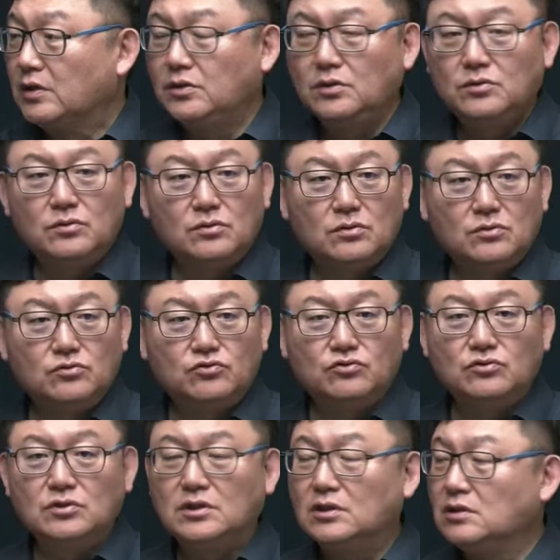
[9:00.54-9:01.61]
그리고
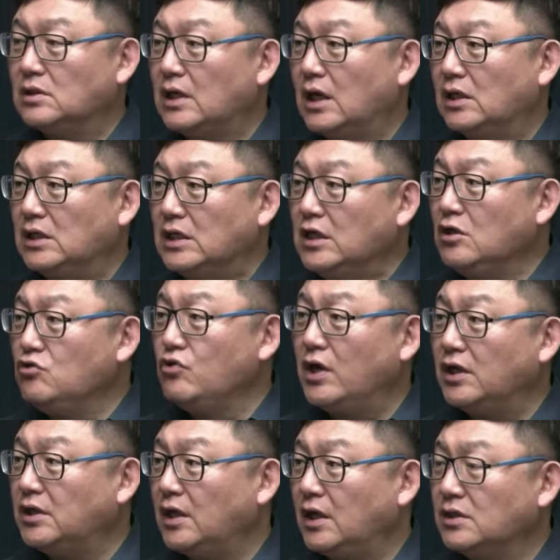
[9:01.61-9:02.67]
누군가
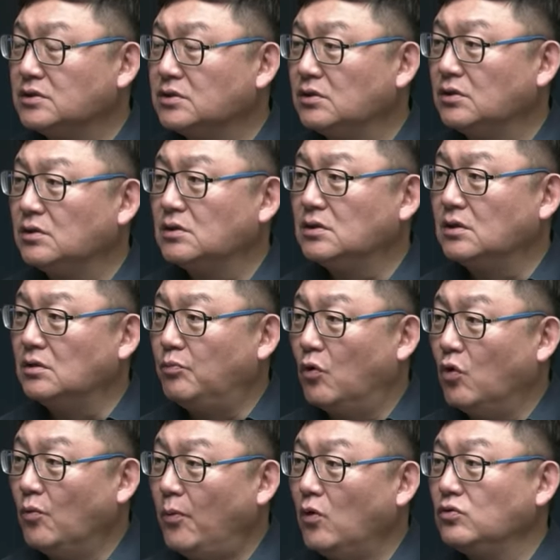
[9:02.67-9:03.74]
인류에 대해서 그걸
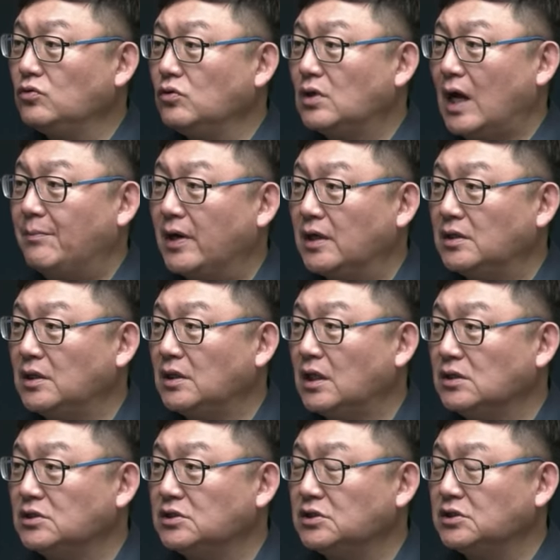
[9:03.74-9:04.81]
보복으로 갚아야
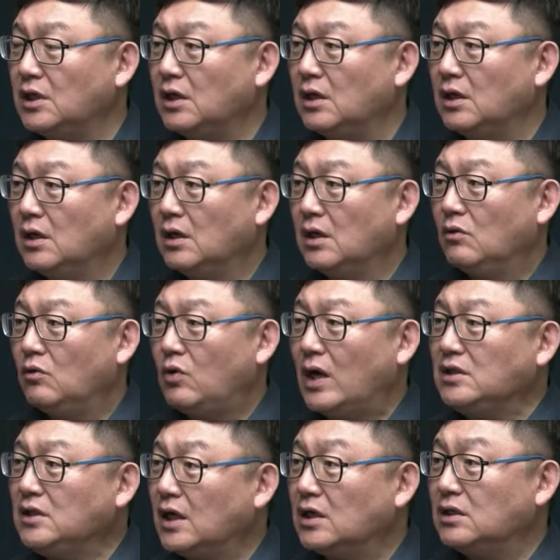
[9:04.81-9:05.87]
된다는 식의
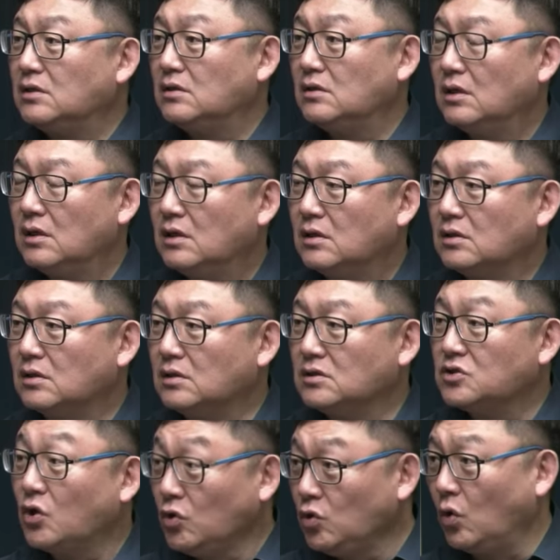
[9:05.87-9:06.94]
황당한 그
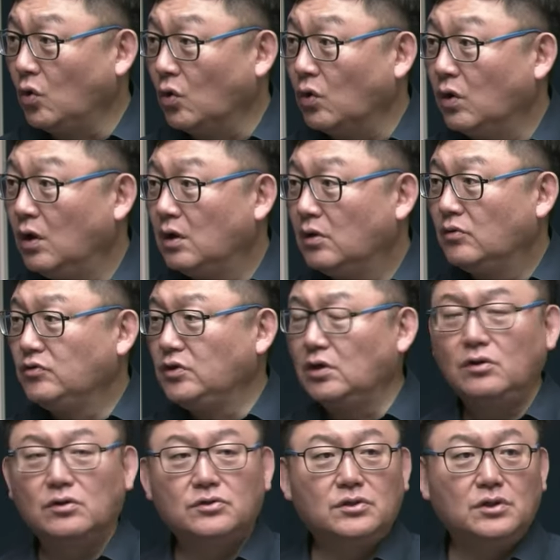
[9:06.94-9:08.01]
선동
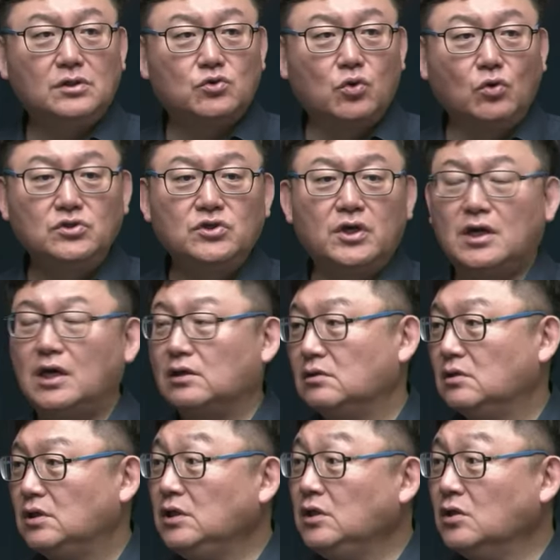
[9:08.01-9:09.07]
이런 것들이 도체
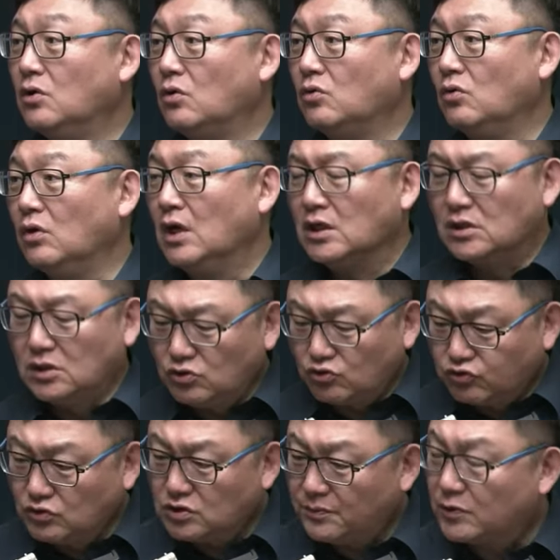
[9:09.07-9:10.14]
있는 거고 그
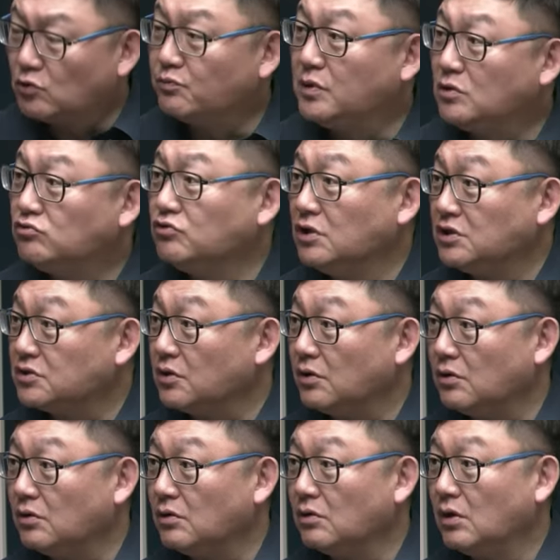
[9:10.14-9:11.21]
중심에 또 미국이
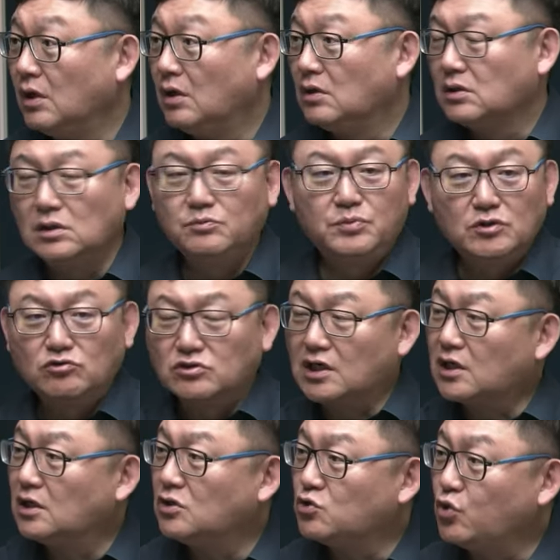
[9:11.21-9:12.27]
있어요. 그럼 미국
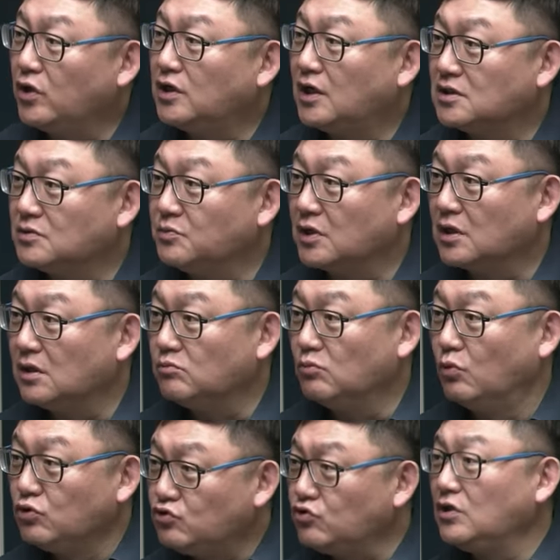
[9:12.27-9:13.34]
작가한테 줘야 되겠습니까?
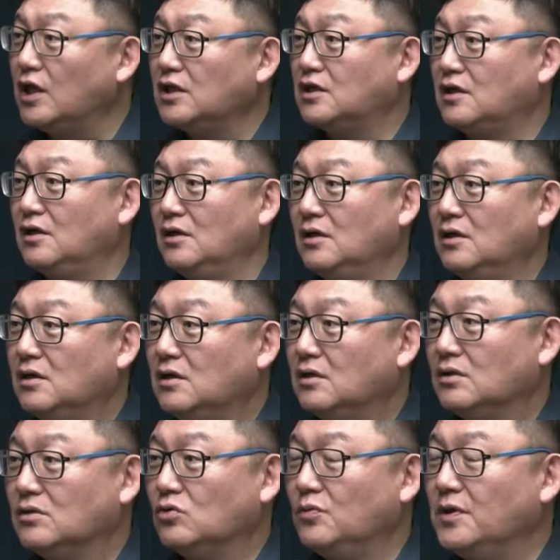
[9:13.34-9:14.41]
못 준다니까?
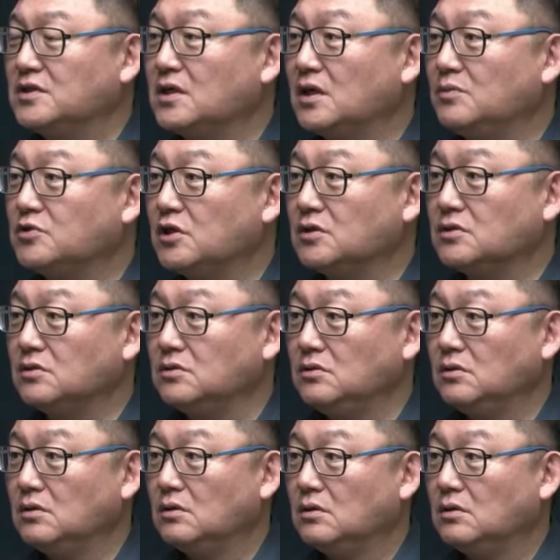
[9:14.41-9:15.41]
노벨상의 입장에서는.